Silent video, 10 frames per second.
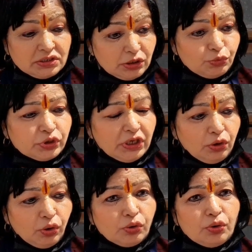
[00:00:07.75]
जम्मू के
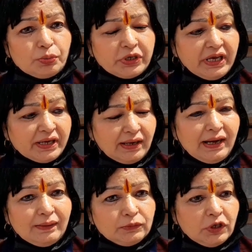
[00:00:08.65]
लोगों के
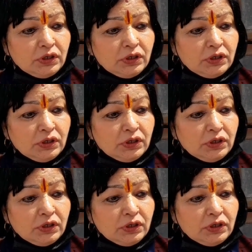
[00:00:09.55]
काम